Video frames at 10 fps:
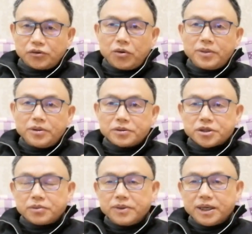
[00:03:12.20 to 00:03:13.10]
我们又
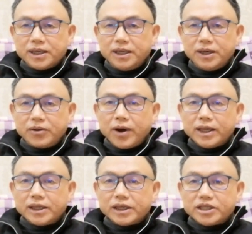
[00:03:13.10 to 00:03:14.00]
从一个另外
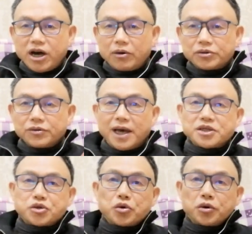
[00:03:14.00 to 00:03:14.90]
的一个角度来
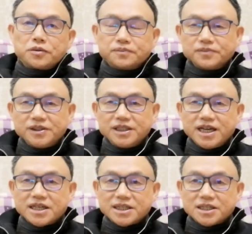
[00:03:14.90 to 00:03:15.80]
说一
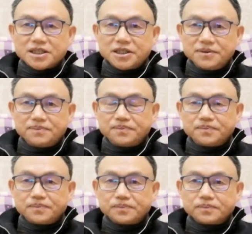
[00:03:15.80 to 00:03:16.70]
件事情。
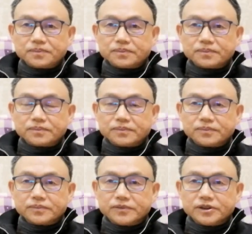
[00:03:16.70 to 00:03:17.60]

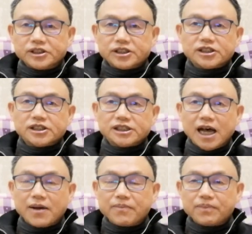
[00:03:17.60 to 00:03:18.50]
实质
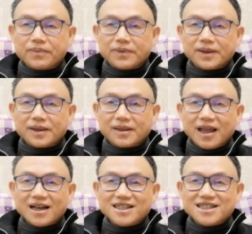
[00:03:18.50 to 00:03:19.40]
上，
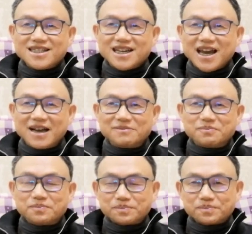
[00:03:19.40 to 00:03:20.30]
当以前
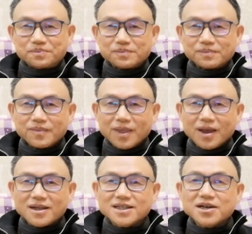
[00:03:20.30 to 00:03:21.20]

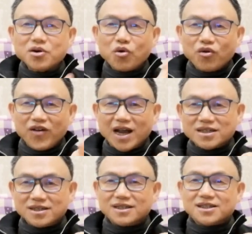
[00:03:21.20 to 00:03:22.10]
曾国藩
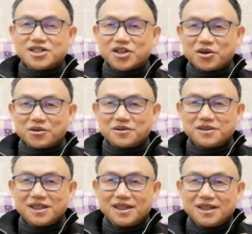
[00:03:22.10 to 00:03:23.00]
热的时候，
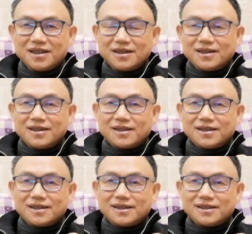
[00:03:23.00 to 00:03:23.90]

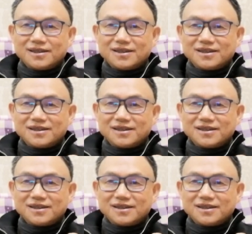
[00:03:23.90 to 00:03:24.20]
嗯，